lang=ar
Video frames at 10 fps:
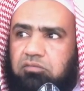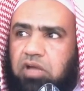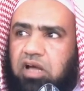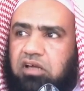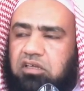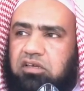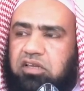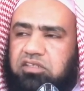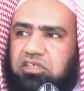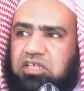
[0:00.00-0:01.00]
مع
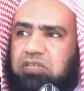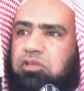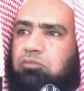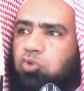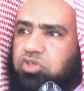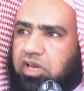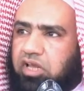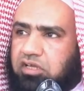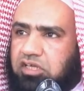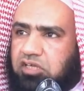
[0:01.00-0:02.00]
قلة علم
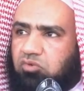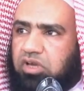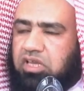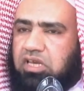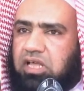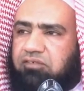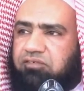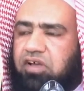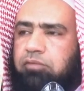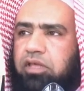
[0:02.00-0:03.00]
المتلقين وإلا
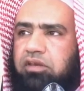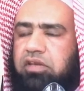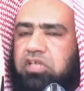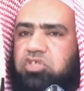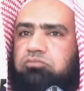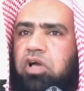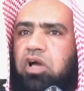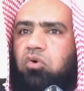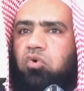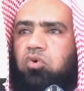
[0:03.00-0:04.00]
فمن
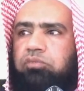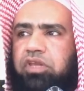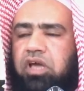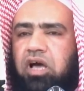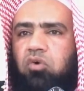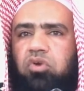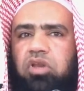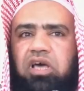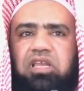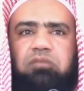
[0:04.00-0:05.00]
نسمعه من
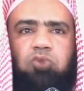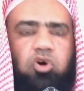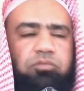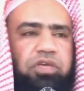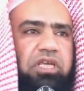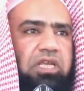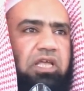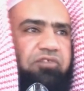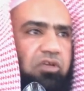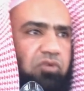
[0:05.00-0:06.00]
هؤلاء
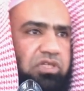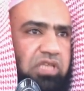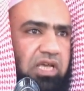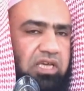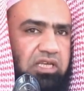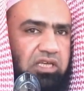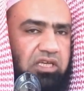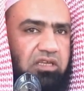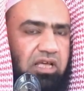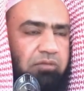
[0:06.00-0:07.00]
المخبرين في وسائل
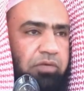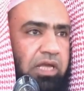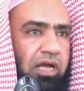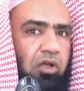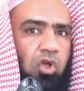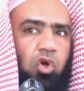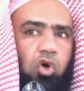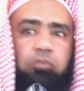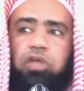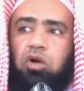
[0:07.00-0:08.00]
إعلامنا
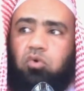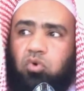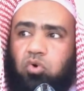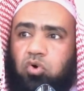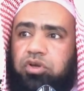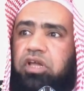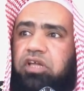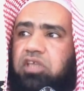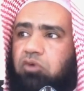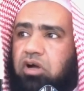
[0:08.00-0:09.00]
هم يقولون
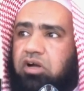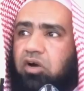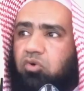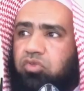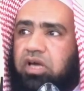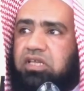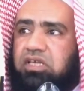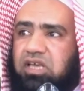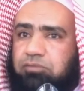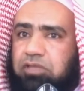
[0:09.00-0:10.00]
نتوقع
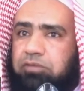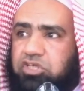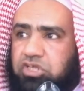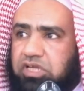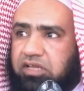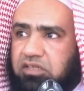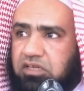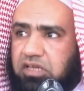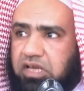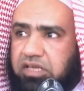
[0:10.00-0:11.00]
ذلك بمشيئة
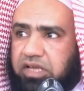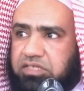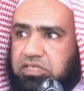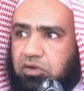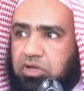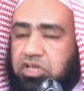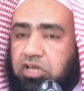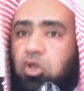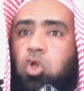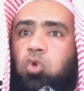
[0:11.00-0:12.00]
الله عز وجل
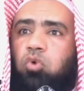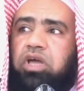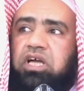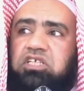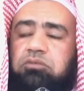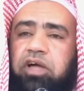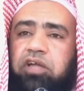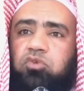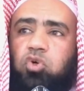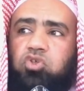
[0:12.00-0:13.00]
ويجب
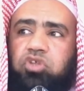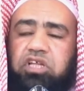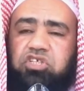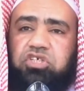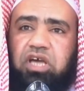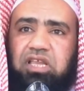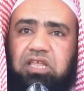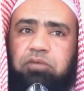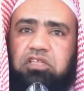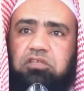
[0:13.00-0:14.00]
أن تدرج
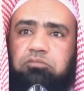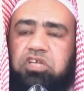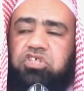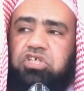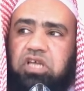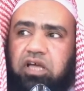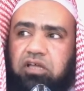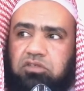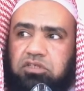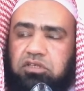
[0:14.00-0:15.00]
كلمة مشيئة